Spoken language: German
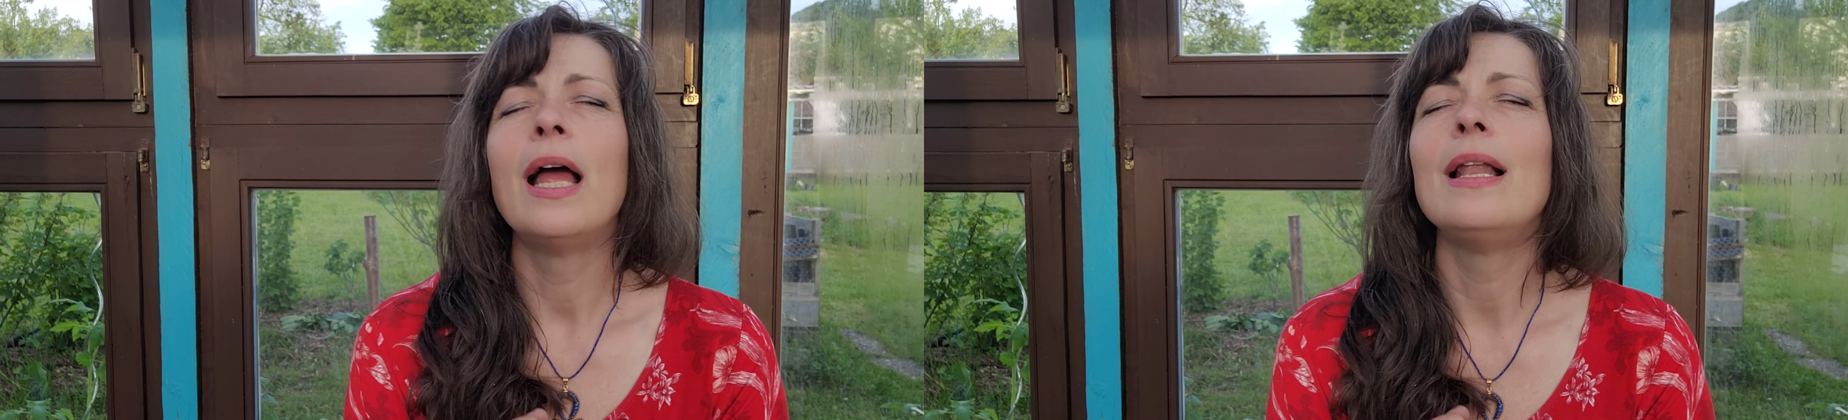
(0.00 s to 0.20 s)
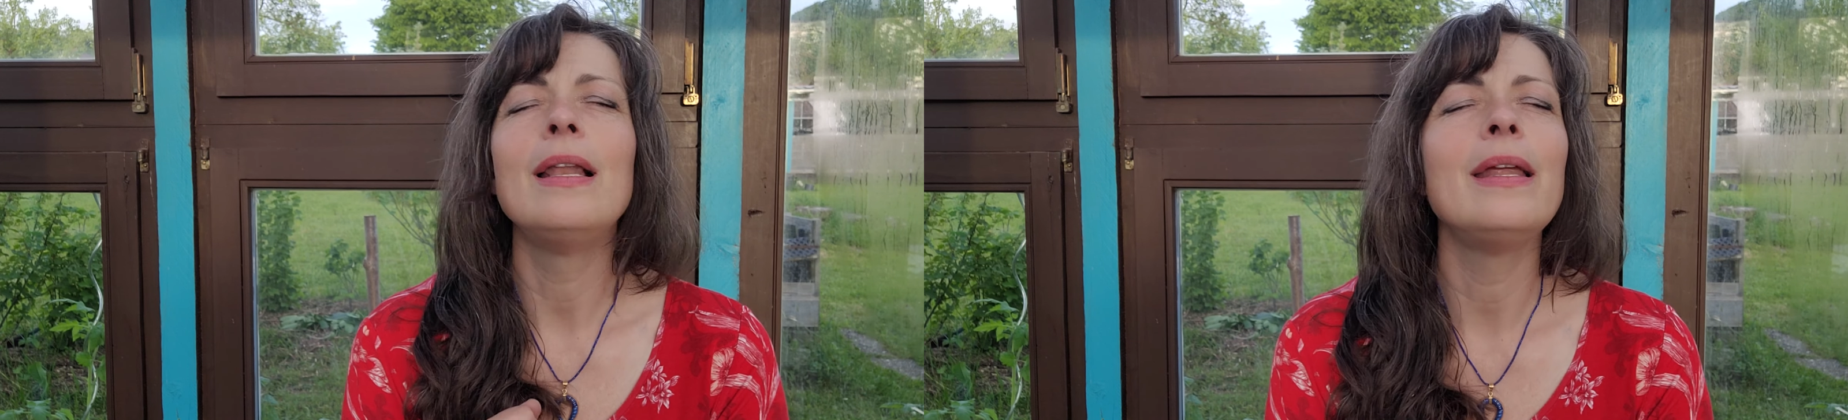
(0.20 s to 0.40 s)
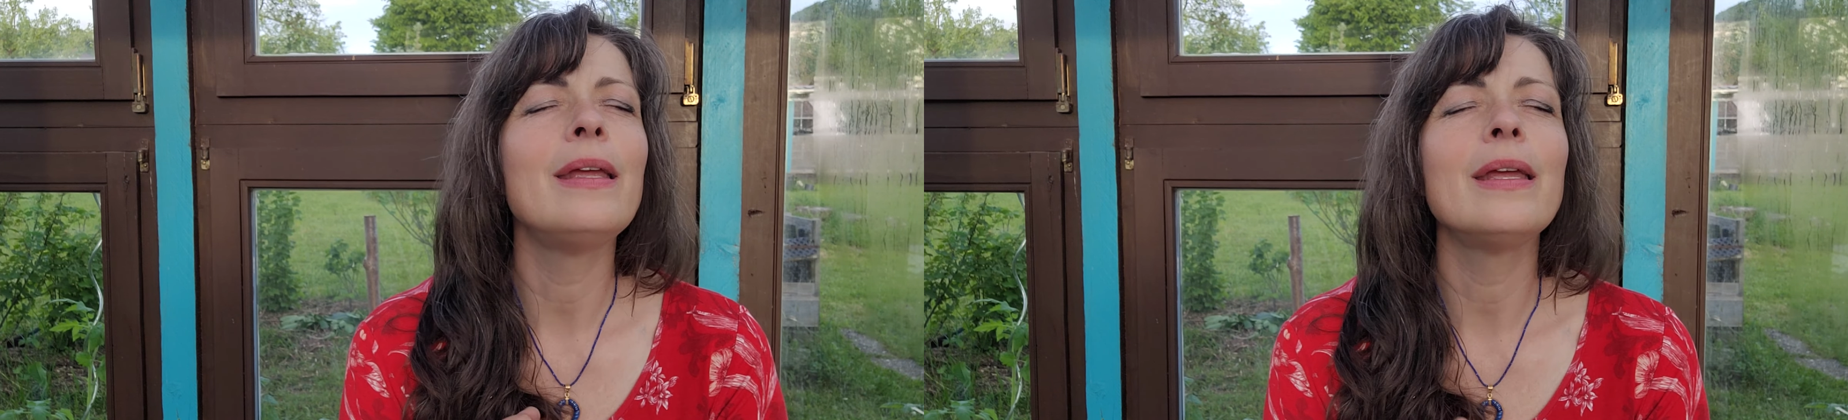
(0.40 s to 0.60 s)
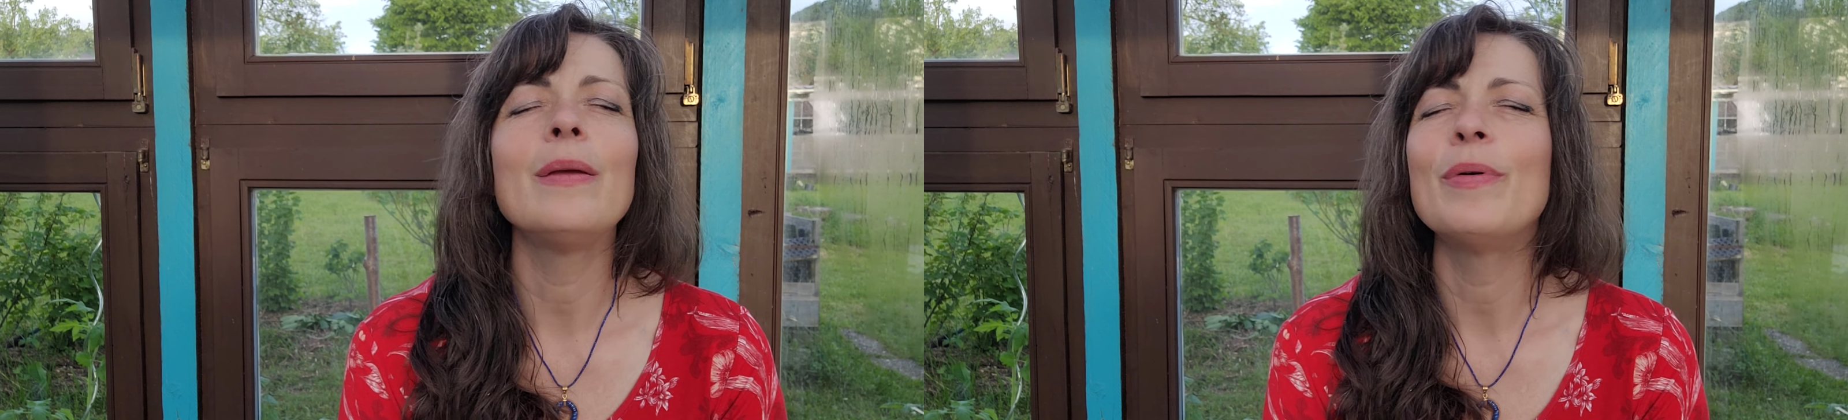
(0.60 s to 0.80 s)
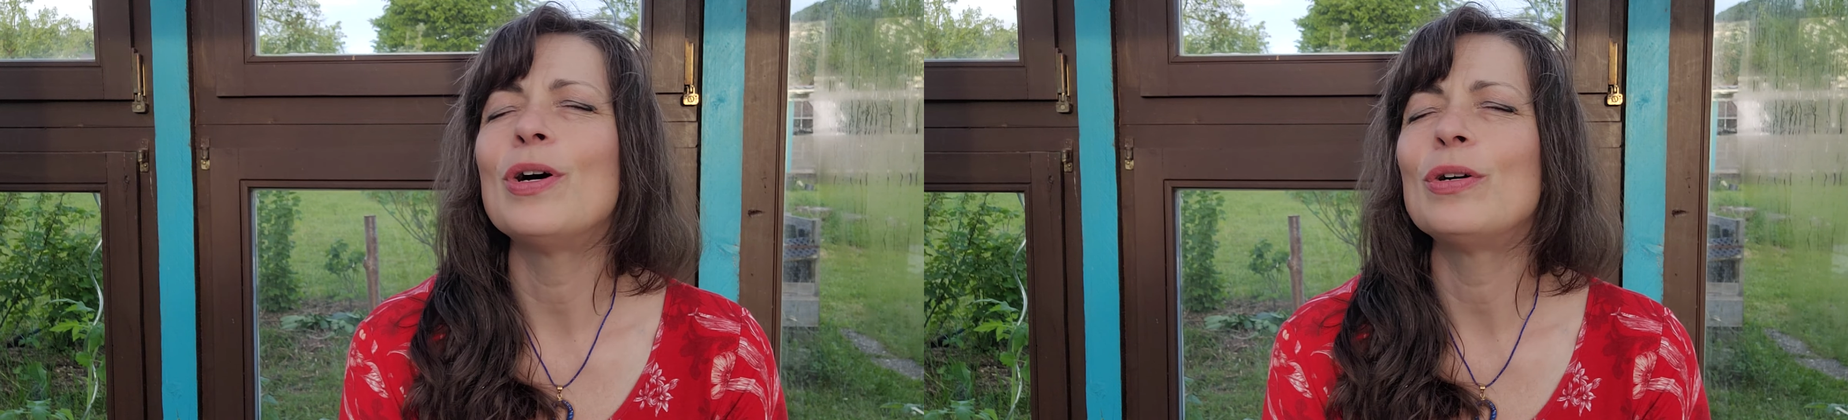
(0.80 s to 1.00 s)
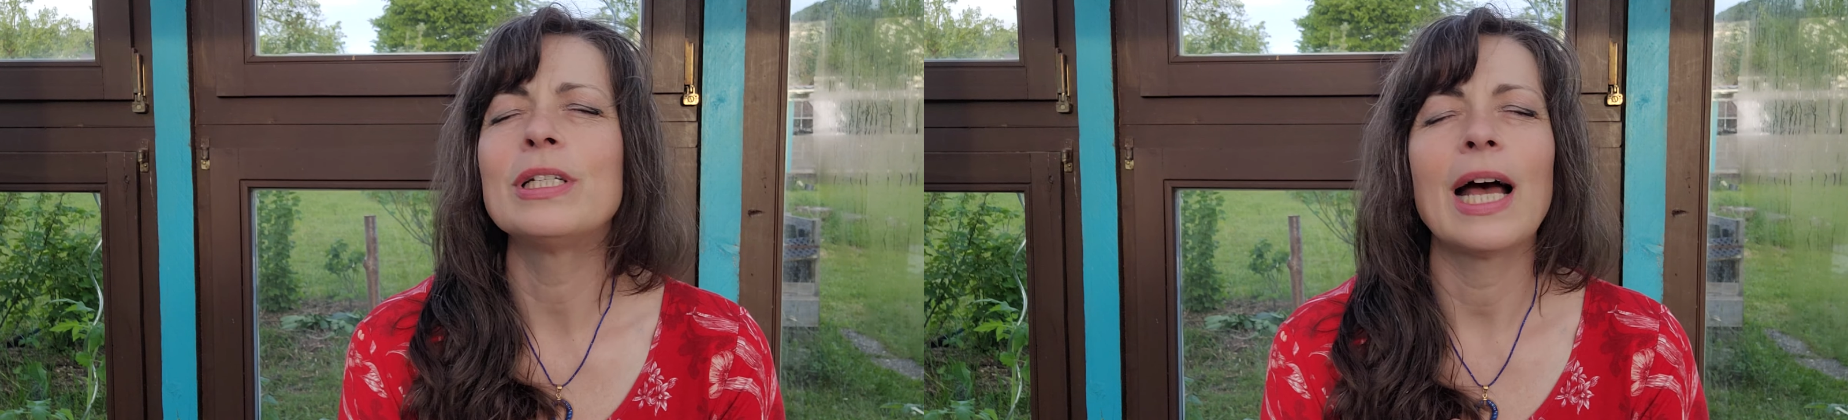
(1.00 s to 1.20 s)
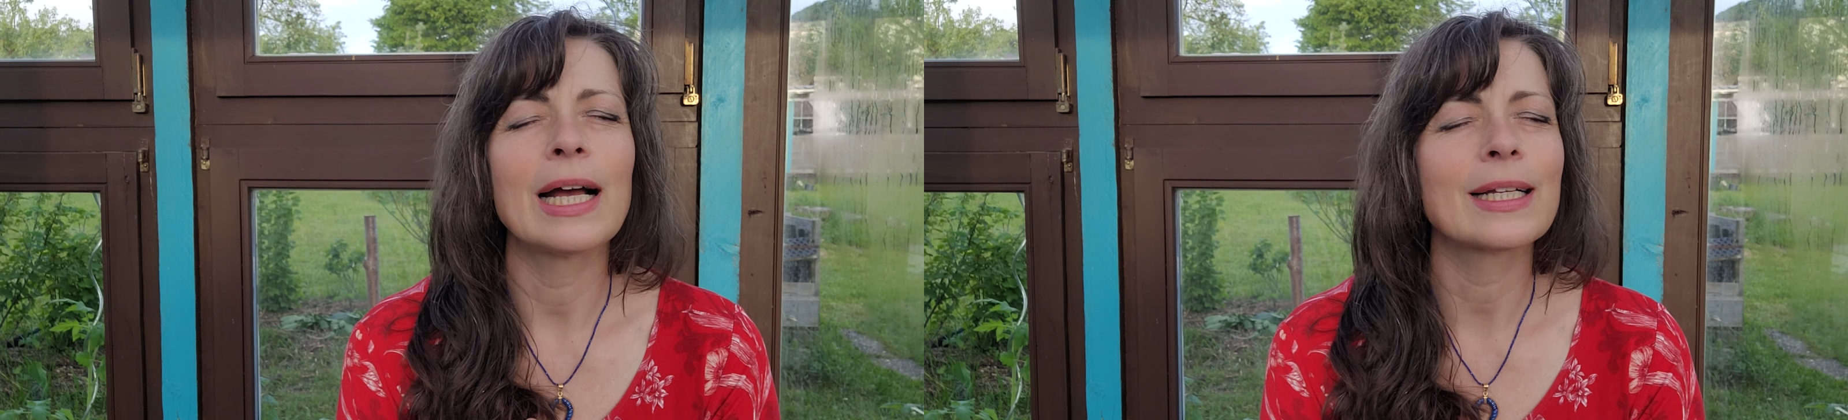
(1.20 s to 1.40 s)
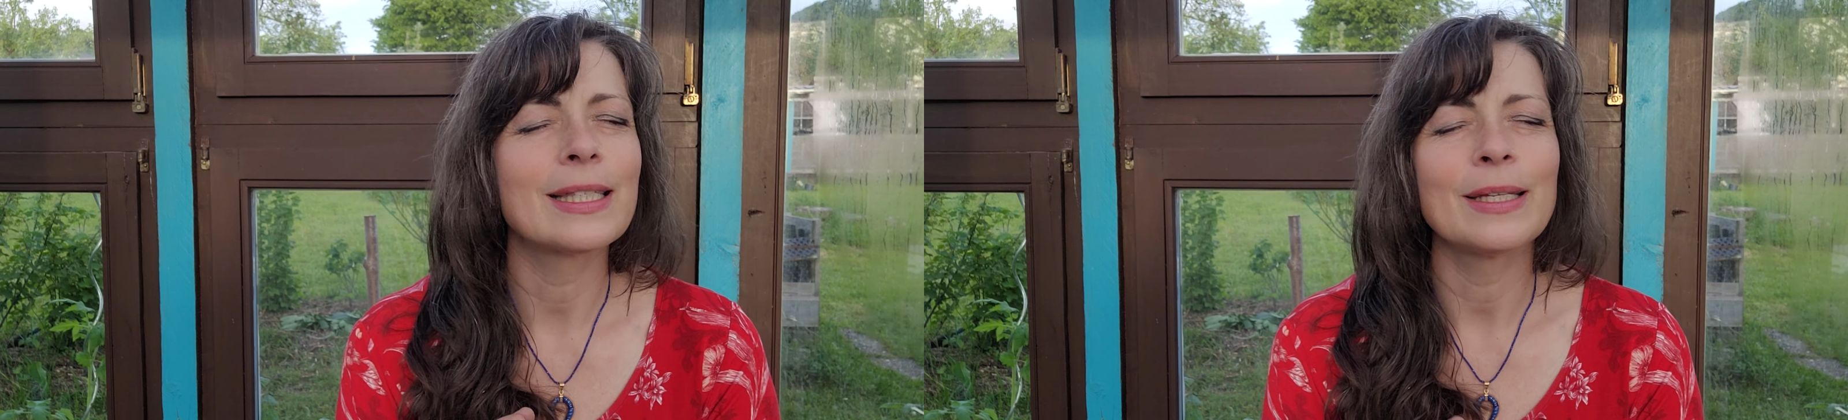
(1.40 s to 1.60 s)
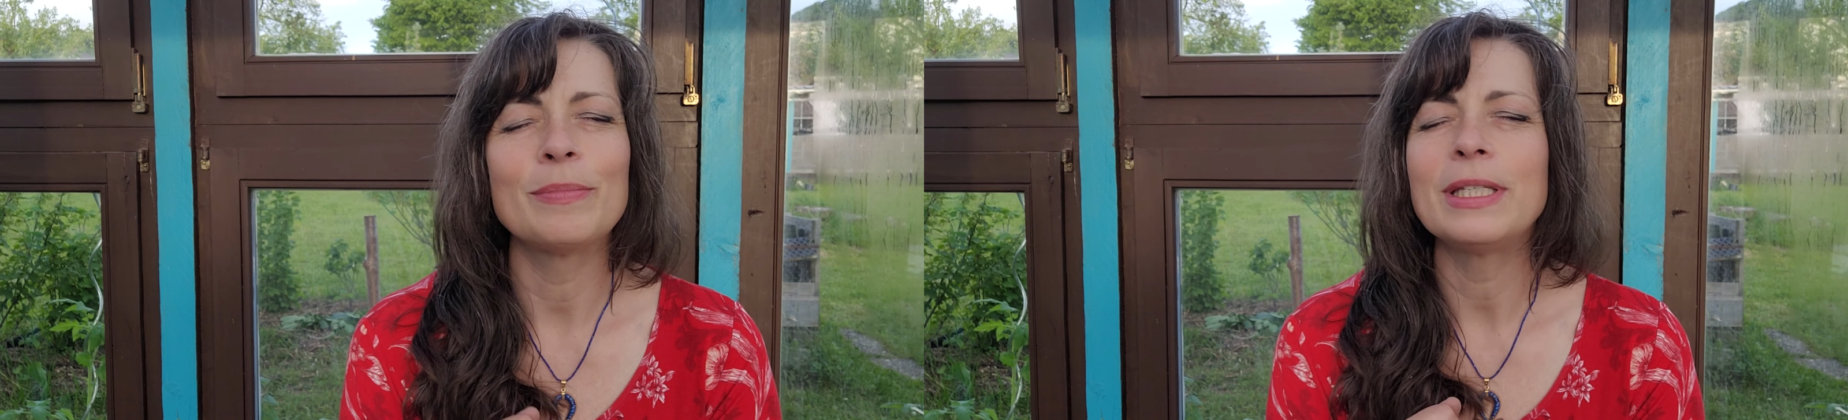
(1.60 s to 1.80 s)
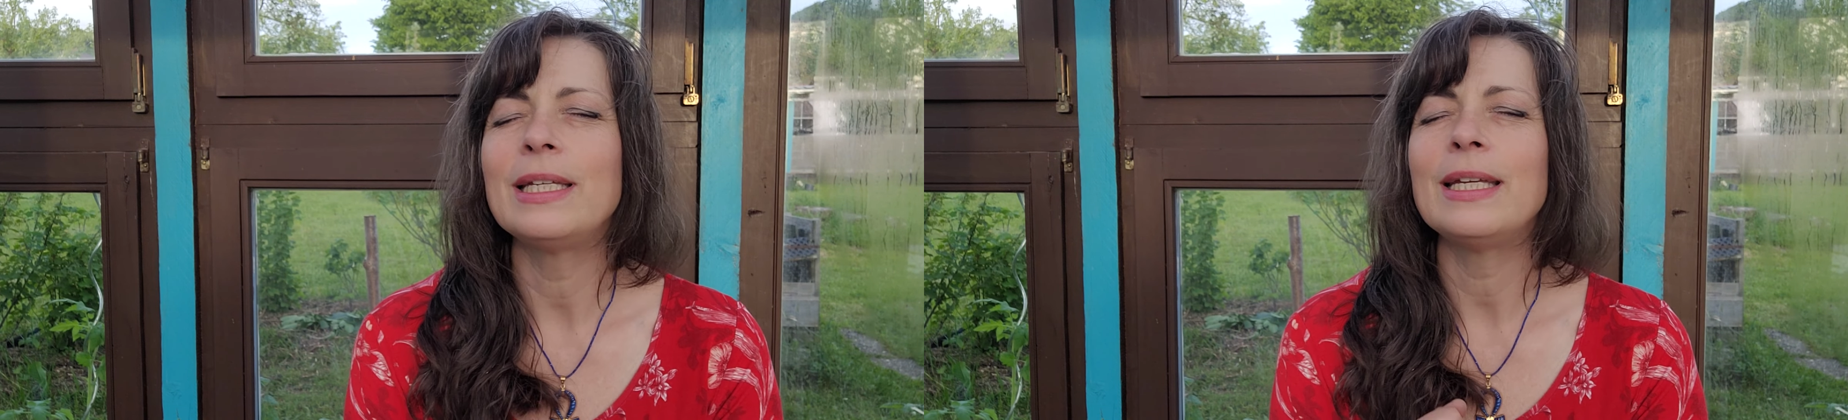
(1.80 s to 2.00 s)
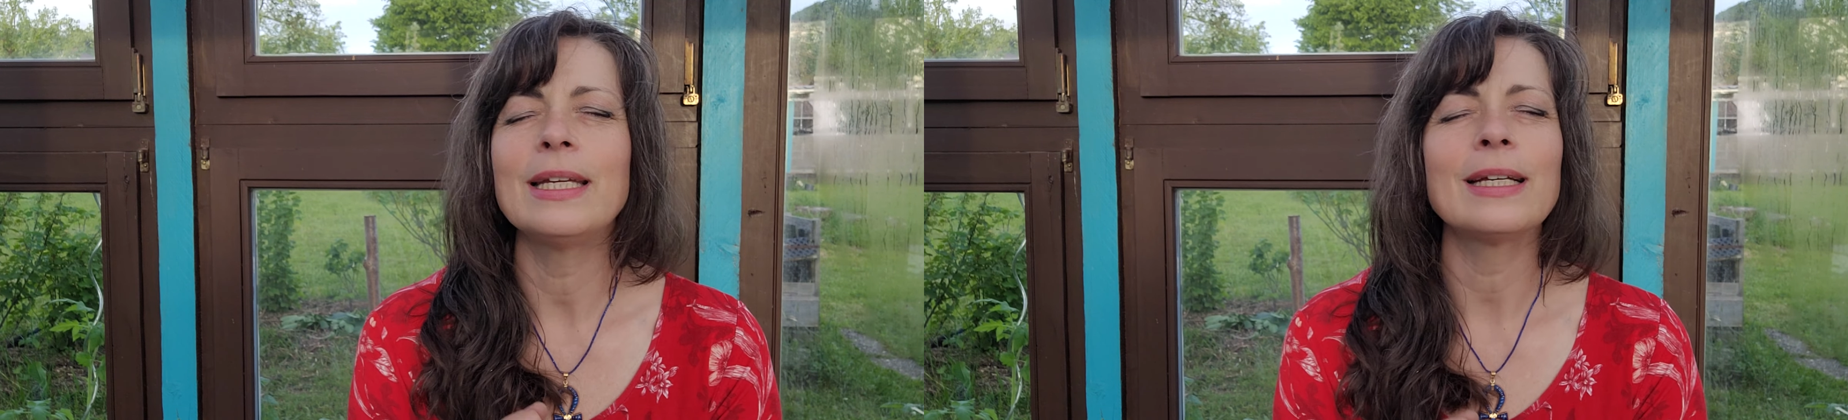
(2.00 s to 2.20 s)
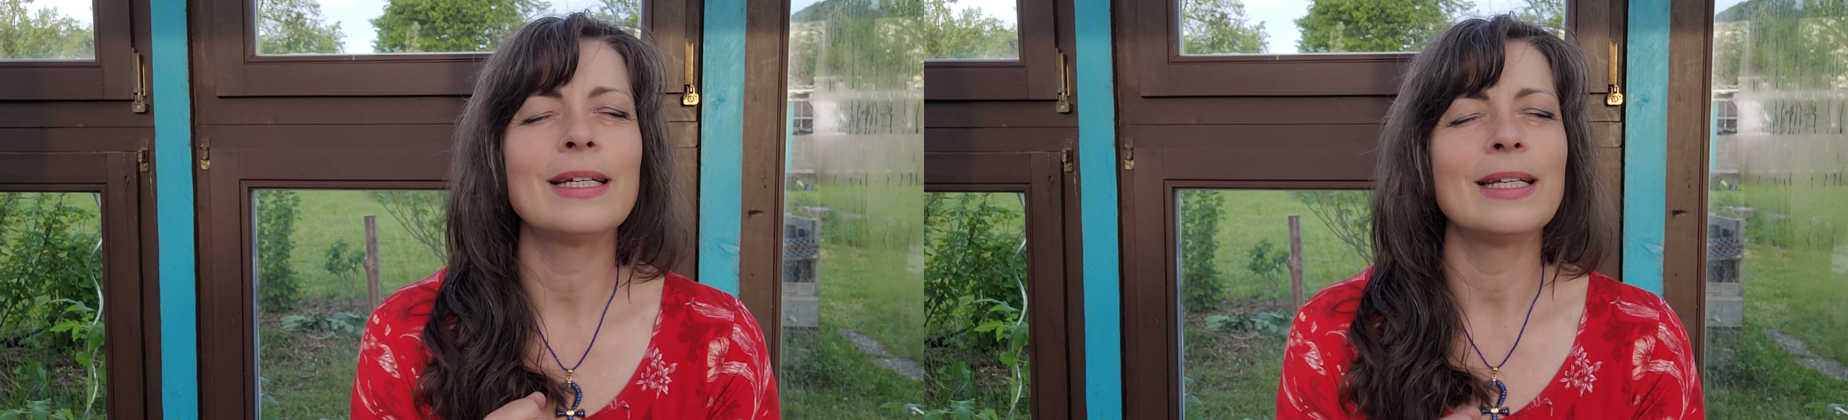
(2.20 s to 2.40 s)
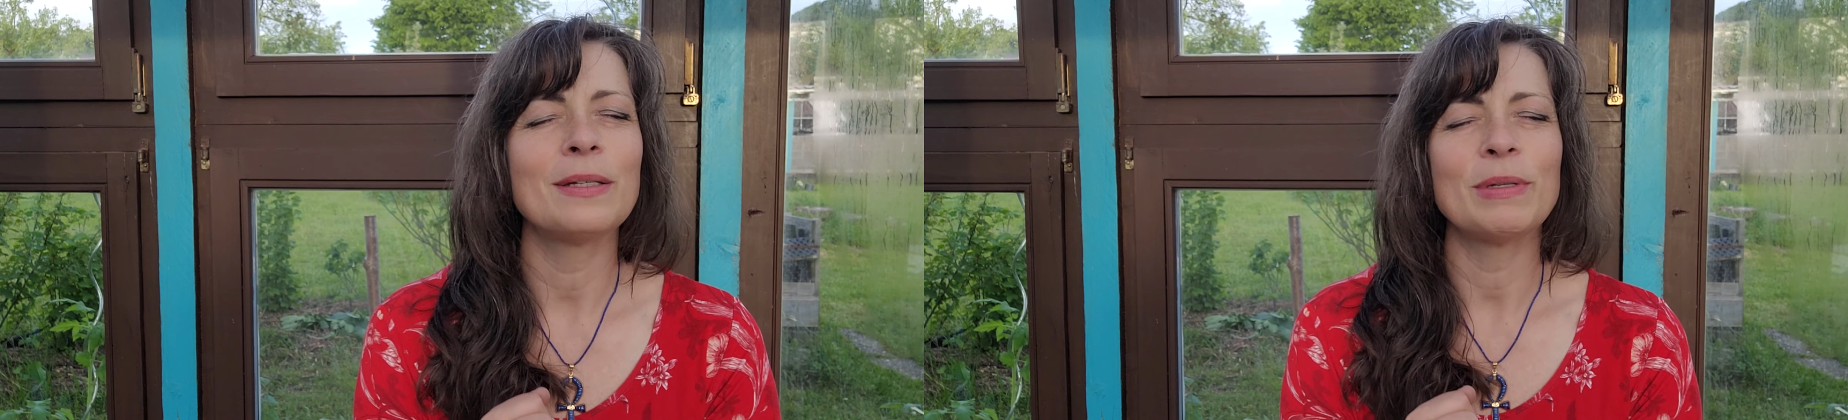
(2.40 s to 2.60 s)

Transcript: liebe und akzeptiere ich